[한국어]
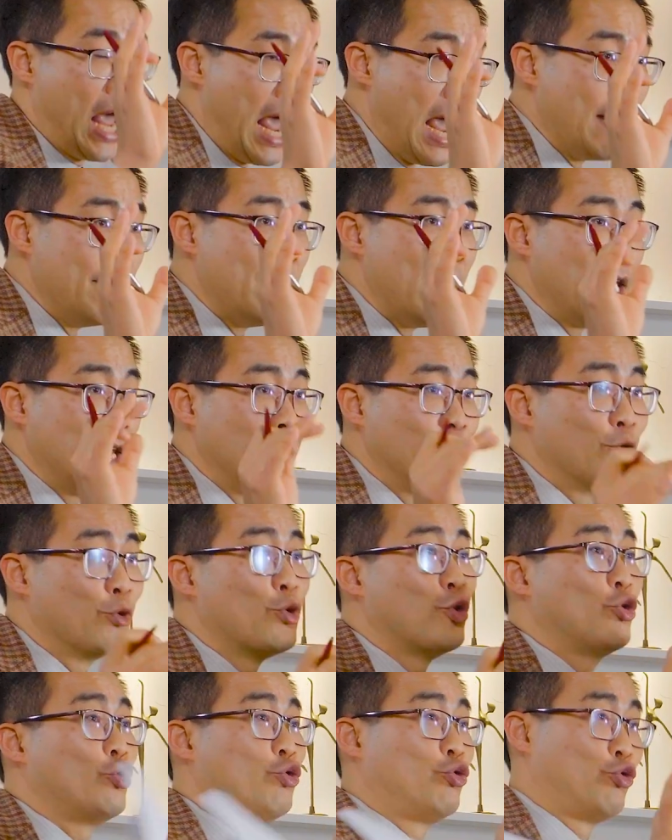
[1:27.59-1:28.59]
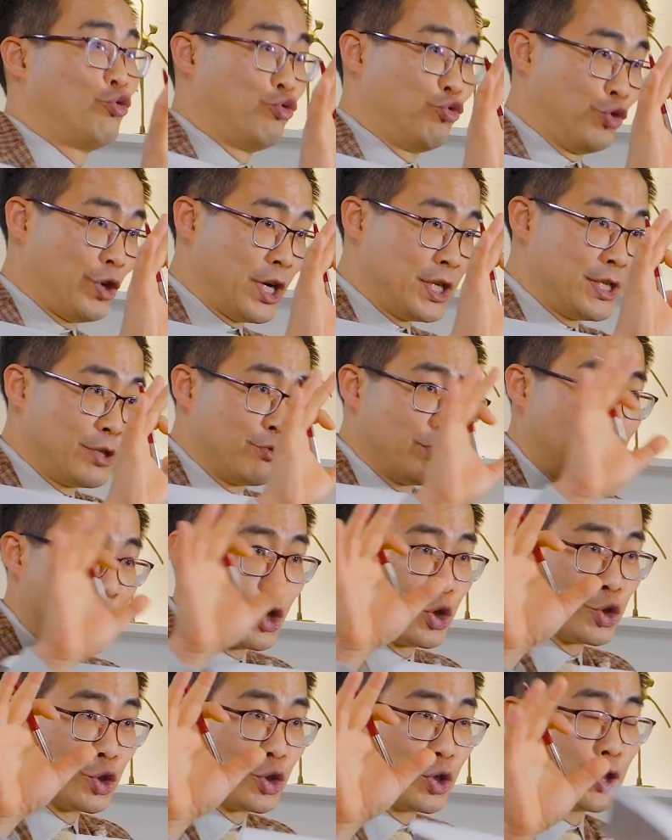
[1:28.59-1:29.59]
엠에이도 두 가지로
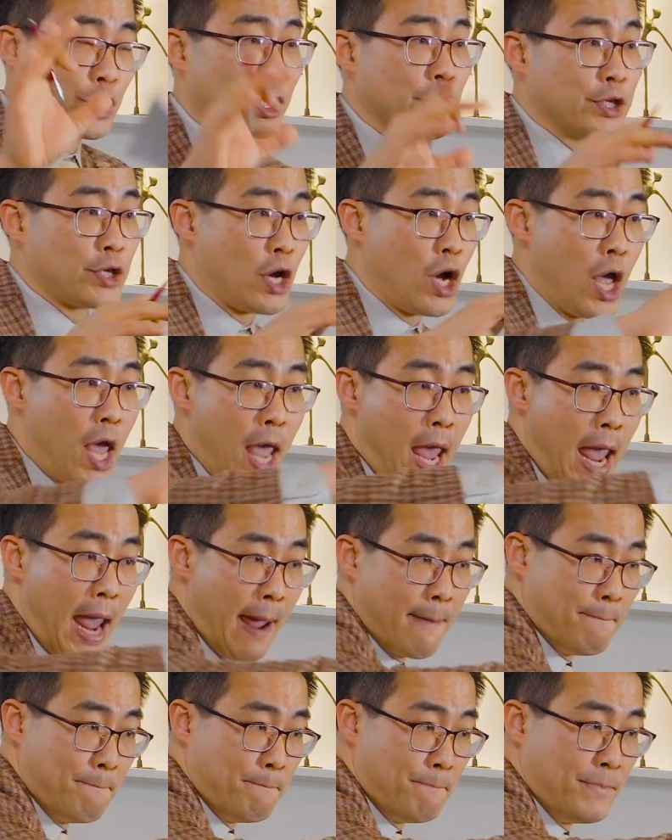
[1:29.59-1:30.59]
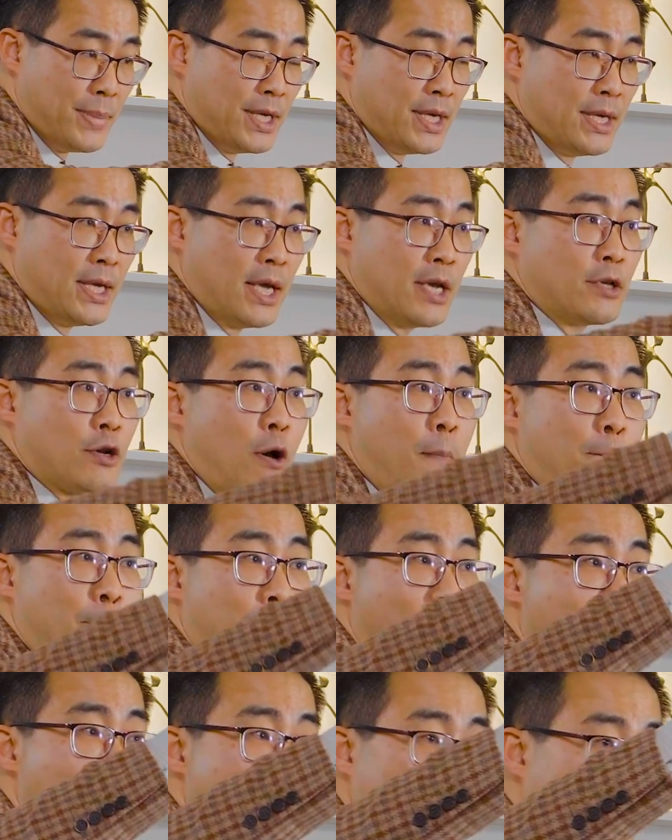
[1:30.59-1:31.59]
나눠져. 그래서 엠비에서
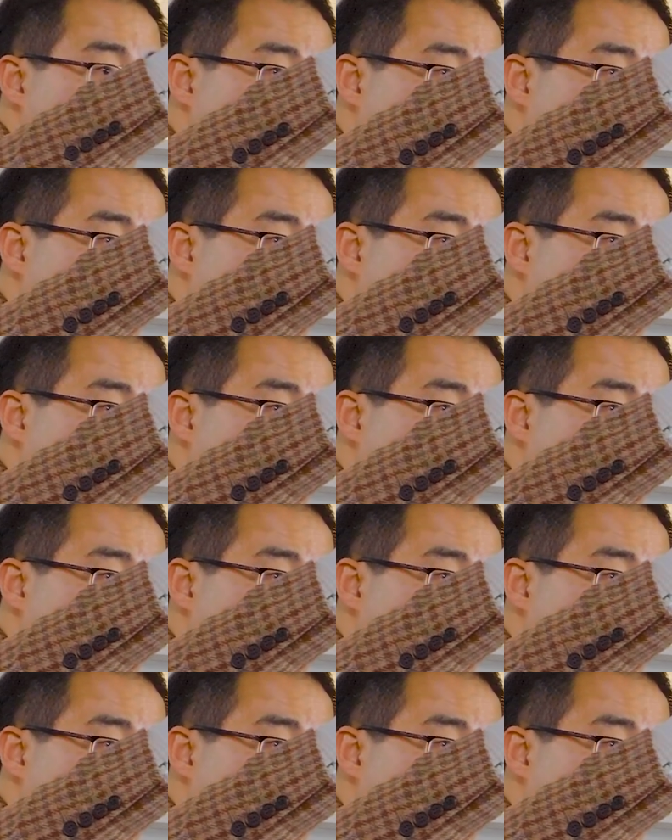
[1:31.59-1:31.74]
바로